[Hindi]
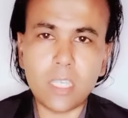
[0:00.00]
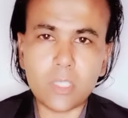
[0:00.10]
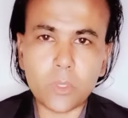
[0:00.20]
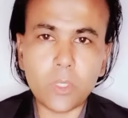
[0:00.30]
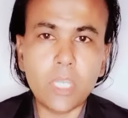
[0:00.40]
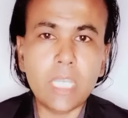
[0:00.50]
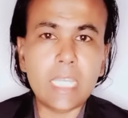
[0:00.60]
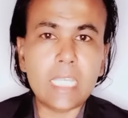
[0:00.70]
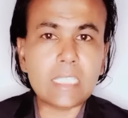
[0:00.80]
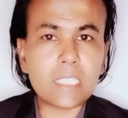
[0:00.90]
हो
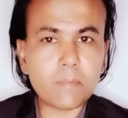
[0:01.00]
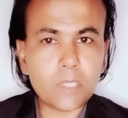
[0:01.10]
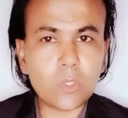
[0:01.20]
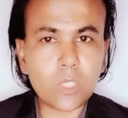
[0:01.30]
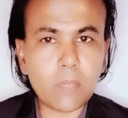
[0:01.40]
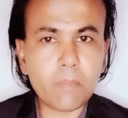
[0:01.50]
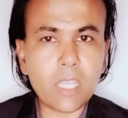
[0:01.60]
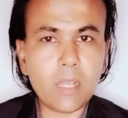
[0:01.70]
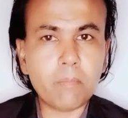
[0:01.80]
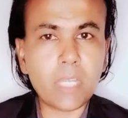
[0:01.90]
इन सब चीज़ों का भी
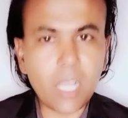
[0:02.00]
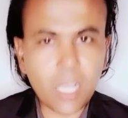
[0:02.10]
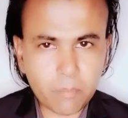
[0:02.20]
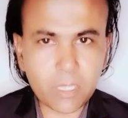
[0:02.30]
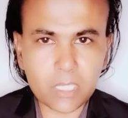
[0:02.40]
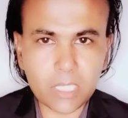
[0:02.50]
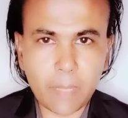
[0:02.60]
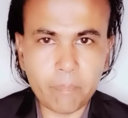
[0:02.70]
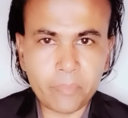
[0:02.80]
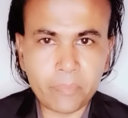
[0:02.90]
हम पर हक बनता
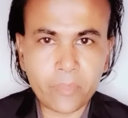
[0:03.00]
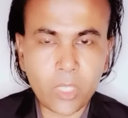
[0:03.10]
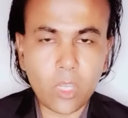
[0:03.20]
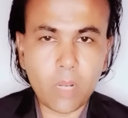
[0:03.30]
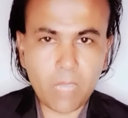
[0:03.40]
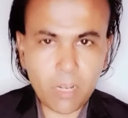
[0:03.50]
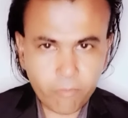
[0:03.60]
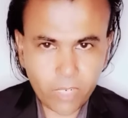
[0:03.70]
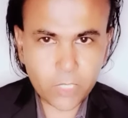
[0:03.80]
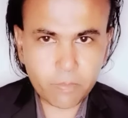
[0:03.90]
है और हमारा
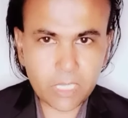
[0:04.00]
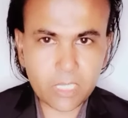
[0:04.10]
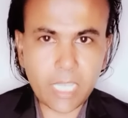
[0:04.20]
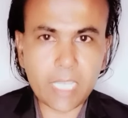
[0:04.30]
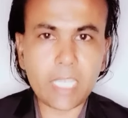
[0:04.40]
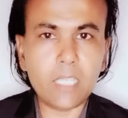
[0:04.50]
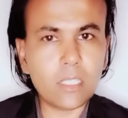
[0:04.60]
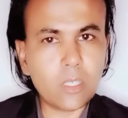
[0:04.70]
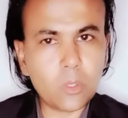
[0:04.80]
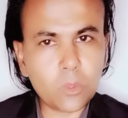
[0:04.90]
फ़र्ज़ बनता है कि इनके
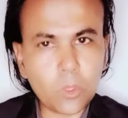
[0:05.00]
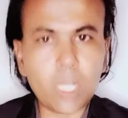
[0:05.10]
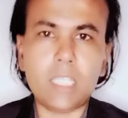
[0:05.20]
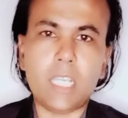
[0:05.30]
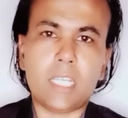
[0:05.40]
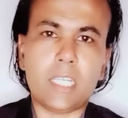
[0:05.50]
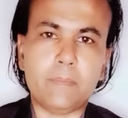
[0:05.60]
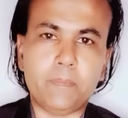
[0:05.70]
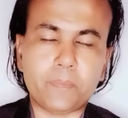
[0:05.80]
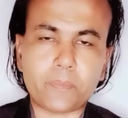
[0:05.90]
हकूक़ अदा करें
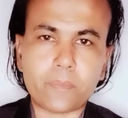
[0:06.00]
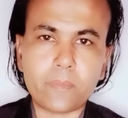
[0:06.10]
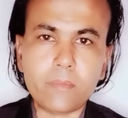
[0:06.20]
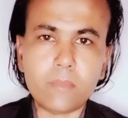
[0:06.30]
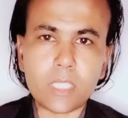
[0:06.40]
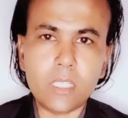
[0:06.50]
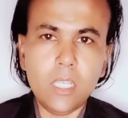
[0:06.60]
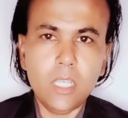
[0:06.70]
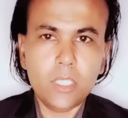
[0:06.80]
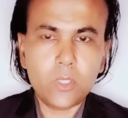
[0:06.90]

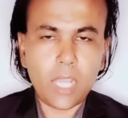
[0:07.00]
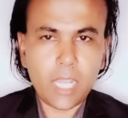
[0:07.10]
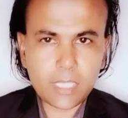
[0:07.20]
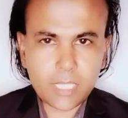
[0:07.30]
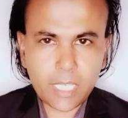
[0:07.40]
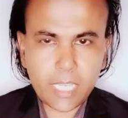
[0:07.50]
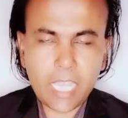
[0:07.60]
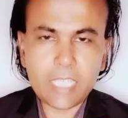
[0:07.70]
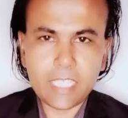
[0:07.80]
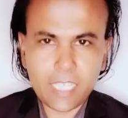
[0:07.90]
तो आज का ख्याल
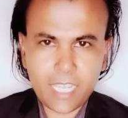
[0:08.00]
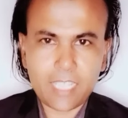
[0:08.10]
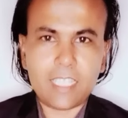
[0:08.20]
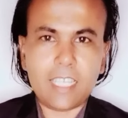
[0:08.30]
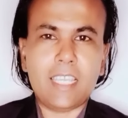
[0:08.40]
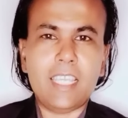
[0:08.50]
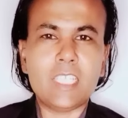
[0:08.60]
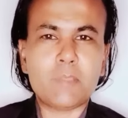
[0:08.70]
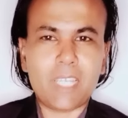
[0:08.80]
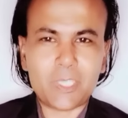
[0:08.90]
ये कहता है इस
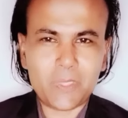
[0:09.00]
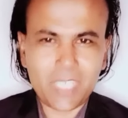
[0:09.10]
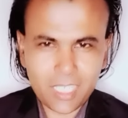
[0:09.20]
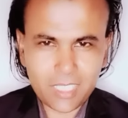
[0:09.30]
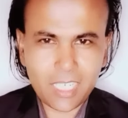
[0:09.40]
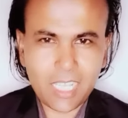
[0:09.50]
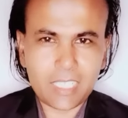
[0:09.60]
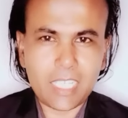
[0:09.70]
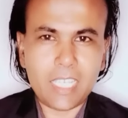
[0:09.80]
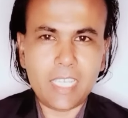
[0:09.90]
बात को याद
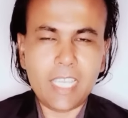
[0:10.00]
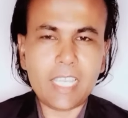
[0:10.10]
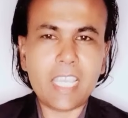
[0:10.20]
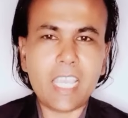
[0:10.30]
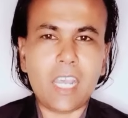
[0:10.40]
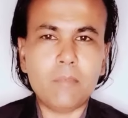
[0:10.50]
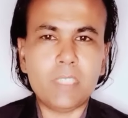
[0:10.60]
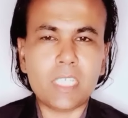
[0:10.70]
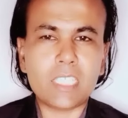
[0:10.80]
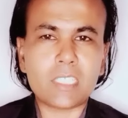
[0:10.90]
दिलाता है कि आप
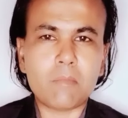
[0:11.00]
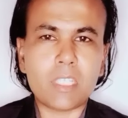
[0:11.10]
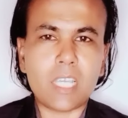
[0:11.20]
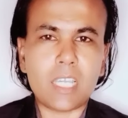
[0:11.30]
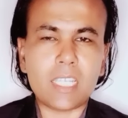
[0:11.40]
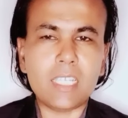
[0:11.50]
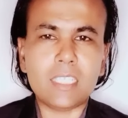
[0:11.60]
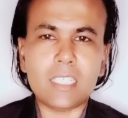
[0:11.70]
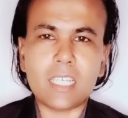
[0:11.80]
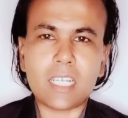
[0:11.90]
दीगर जिम्मेदारियाँ
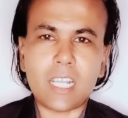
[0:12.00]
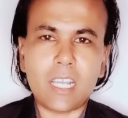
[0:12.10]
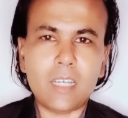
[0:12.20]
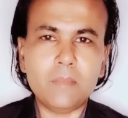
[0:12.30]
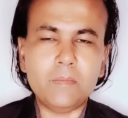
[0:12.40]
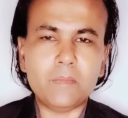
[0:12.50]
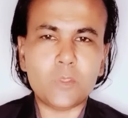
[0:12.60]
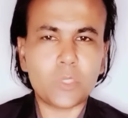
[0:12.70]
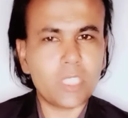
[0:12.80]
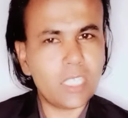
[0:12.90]
दीगर काम
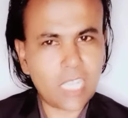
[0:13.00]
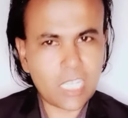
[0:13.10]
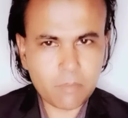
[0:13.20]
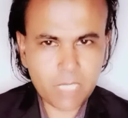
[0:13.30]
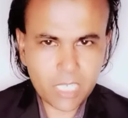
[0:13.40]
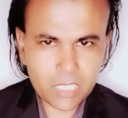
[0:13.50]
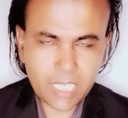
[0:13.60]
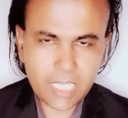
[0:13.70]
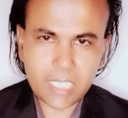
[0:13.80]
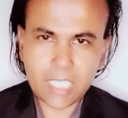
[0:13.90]
उसी अंदाज में करते
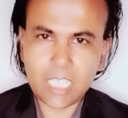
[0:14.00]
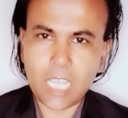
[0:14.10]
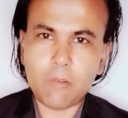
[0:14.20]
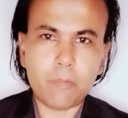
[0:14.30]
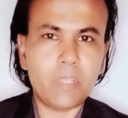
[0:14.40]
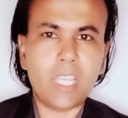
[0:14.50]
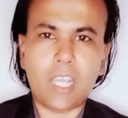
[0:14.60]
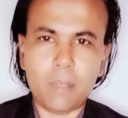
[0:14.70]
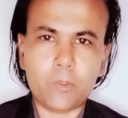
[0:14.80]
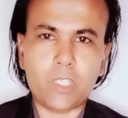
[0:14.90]
रहिए तहम अपने
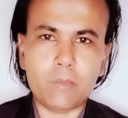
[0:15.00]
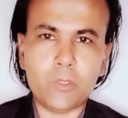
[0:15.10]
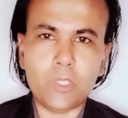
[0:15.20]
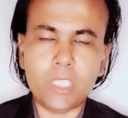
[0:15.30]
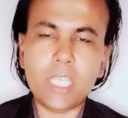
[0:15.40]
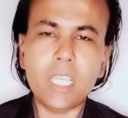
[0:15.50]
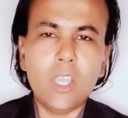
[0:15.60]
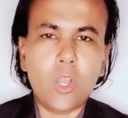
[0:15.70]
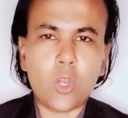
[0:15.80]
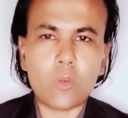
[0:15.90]
आप को नहीं भूलिए
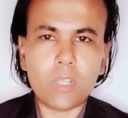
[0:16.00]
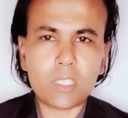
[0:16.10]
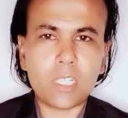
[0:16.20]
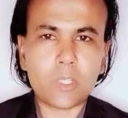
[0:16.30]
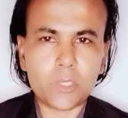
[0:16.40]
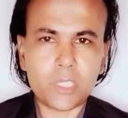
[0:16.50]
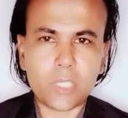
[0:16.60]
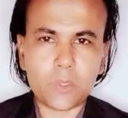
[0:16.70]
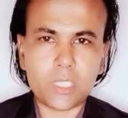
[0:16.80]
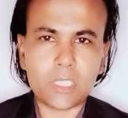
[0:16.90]
और वक्त का कुछ ना
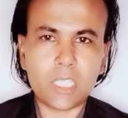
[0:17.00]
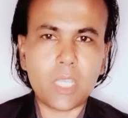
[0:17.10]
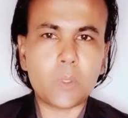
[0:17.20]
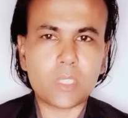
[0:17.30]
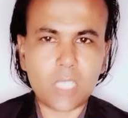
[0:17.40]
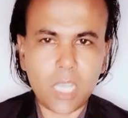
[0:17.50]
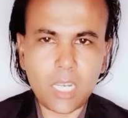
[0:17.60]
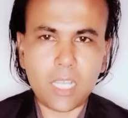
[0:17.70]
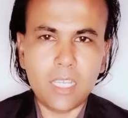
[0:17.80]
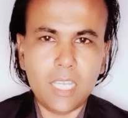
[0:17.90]
कुछ हिस्सा रोज़ाना
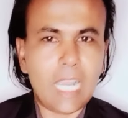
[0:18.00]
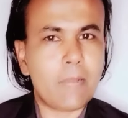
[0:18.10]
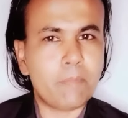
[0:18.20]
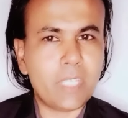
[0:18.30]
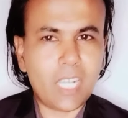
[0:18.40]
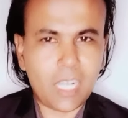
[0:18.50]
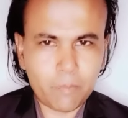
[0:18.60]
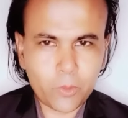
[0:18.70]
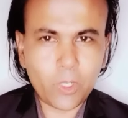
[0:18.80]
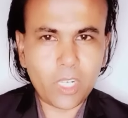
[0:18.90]
अपने आप
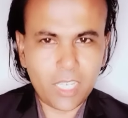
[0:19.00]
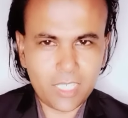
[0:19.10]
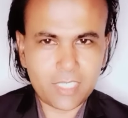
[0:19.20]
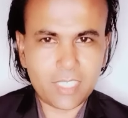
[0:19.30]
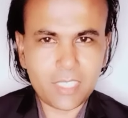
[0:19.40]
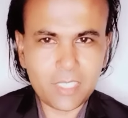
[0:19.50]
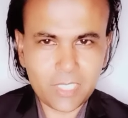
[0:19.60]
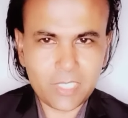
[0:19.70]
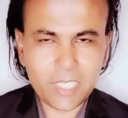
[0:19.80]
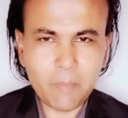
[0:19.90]
को खालसता
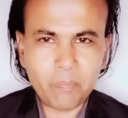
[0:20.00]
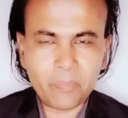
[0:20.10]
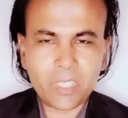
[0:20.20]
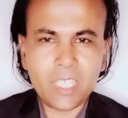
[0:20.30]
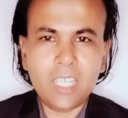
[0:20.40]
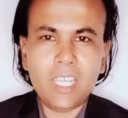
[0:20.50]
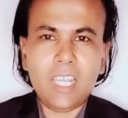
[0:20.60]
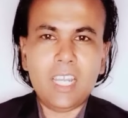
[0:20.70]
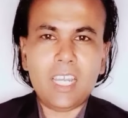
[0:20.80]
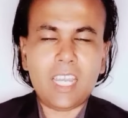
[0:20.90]
दीजिए
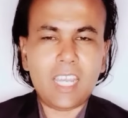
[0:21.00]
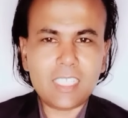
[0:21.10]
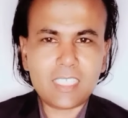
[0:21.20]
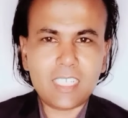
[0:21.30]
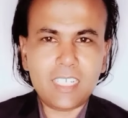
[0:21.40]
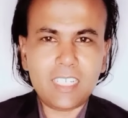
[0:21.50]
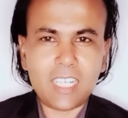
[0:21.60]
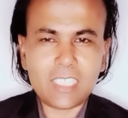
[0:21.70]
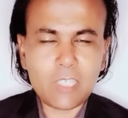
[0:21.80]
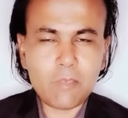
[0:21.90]
आज का
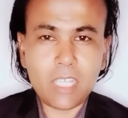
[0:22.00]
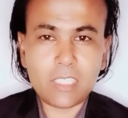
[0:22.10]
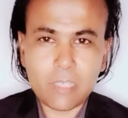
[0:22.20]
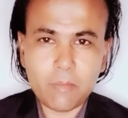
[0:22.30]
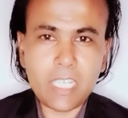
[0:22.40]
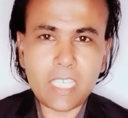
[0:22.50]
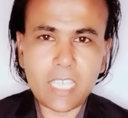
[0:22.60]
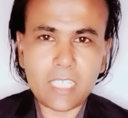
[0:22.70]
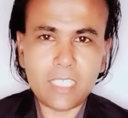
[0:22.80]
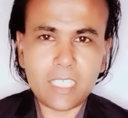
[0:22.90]
आज की बात ये भी नहीं
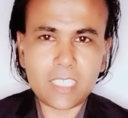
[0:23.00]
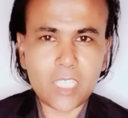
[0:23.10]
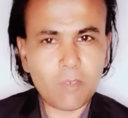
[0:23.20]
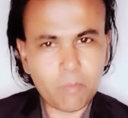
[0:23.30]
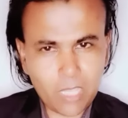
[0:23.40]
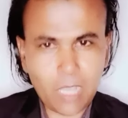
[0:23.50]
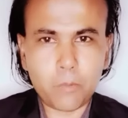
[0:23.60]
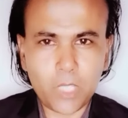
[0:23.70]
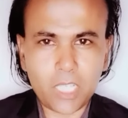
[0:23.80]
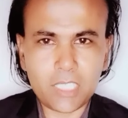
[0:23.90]
कहती कि सिर्फ अपने आप को
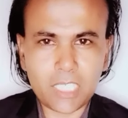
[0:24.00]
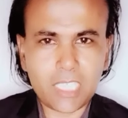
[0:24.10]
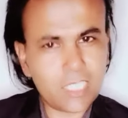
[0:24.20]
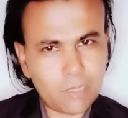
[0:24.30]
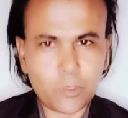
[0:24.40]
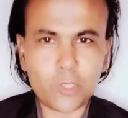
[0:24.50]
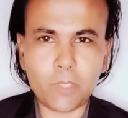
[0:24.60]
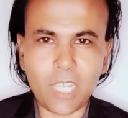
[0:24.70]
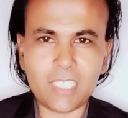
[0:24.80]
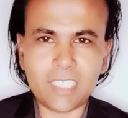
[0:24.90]
याद रखिए सब कुछ
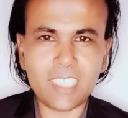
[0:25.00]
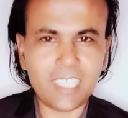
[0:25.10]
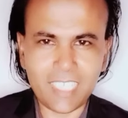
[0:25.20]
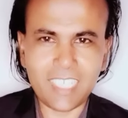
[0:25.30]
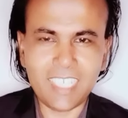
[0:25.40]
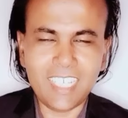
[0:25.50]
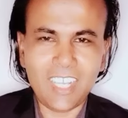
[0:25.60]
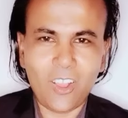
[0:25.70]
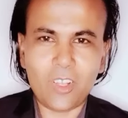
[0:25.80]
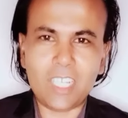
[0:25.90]
भुला दीजिए नहीं
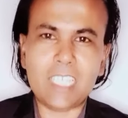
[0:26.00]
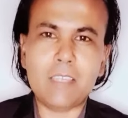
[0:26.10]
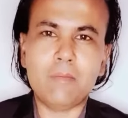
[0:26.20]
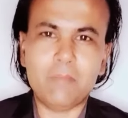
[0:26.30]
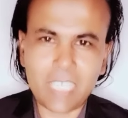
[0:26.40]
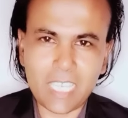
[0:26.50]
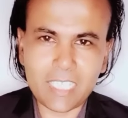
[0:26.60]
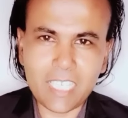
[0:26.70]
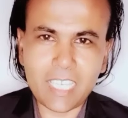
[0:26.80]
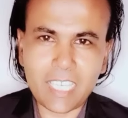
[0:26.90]
और ना ये
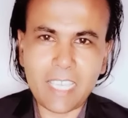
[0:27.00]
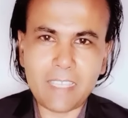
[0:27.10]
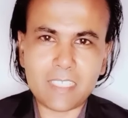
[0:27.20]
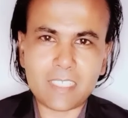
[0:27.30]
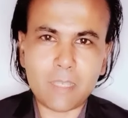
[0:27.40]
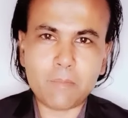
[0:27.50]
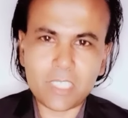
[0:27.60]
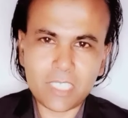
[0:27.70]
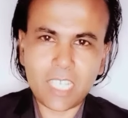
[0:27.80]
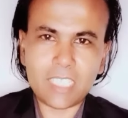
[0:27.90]
कहती है कि सब
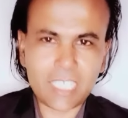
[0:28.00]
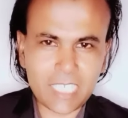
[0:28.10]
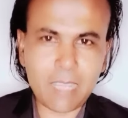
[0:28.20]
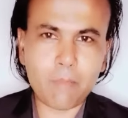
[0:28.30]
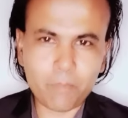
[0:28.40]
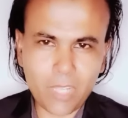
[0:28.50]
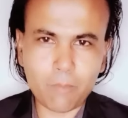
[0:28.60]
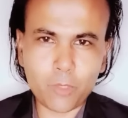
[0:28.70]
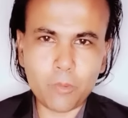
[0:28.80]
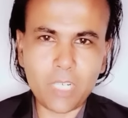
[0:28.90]
चीज़ें याद रखें अपने आप
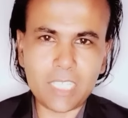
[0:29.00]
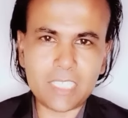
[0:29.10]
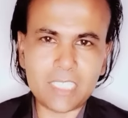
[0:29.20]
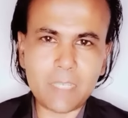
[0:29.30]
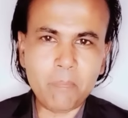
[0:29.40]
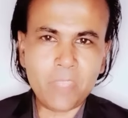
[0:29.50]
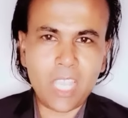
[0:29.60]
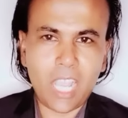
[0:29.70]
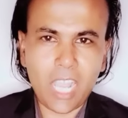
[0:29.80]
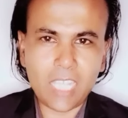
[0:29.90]
को भुला दीजिए
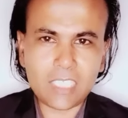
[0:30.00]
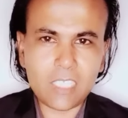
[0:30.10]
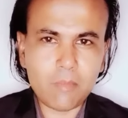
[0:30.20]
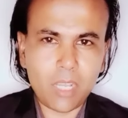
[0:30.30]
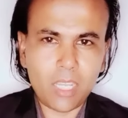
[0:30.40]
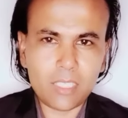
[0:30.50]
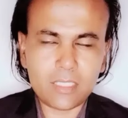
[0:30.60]
आज की बात